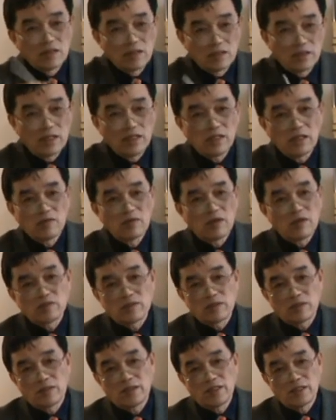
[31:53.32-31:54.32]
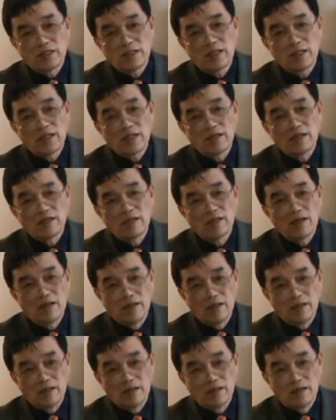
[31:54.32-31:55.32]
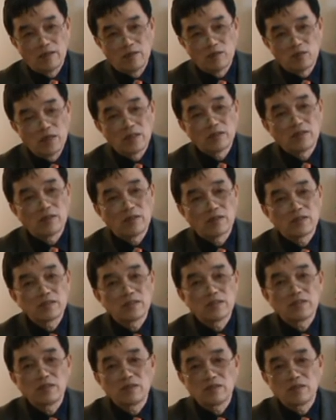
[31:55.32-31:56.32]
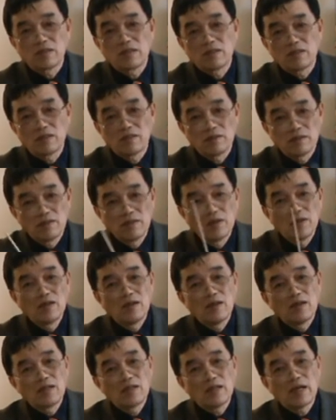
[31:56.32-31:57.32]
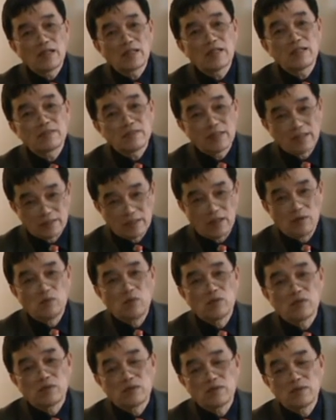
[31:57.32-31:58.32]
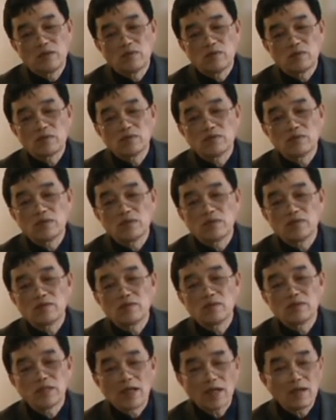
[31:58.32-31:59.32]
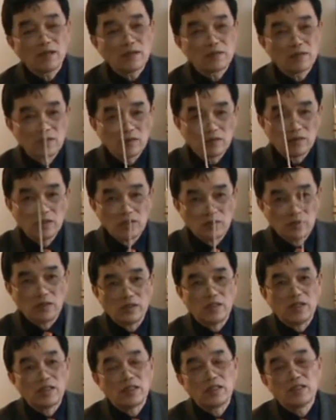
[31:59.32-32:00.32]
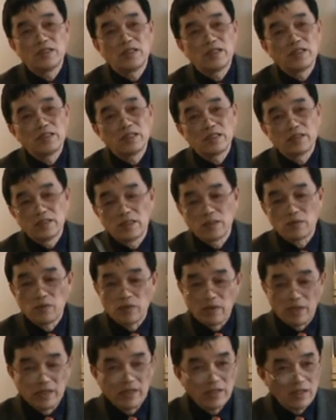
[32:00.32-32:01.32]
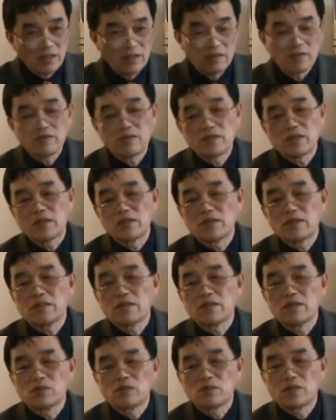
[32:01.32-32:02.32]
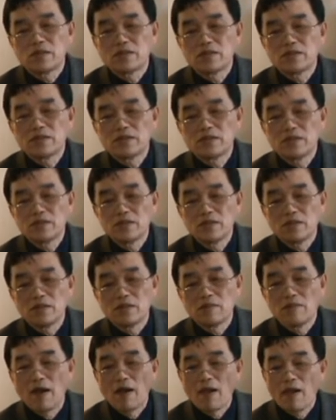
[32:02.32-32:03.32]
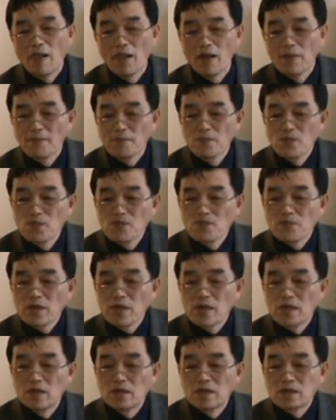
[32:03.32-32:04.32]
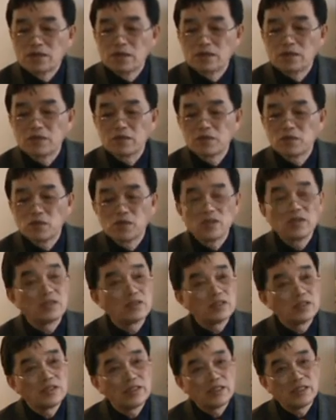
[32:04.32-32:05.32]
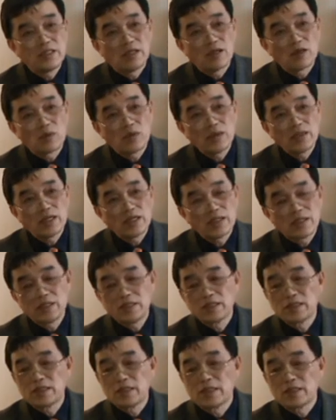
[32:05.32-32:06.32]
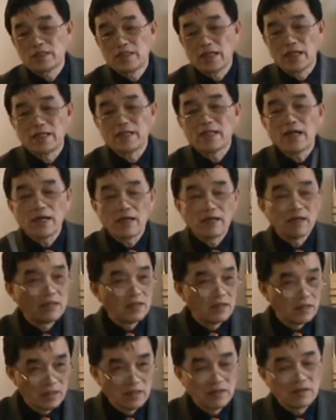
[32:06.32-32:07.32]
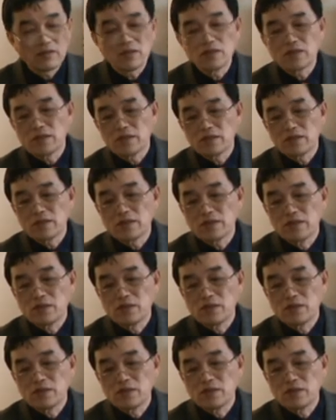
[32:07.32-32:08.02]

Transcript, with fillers: 天地万物的形态，呃，创造是由那个，它在在掌握掌握住的，所以它有定的先进性的原因就跟这个有关系，对吧？是所有的信呃国家的信仰强大都跟这。个。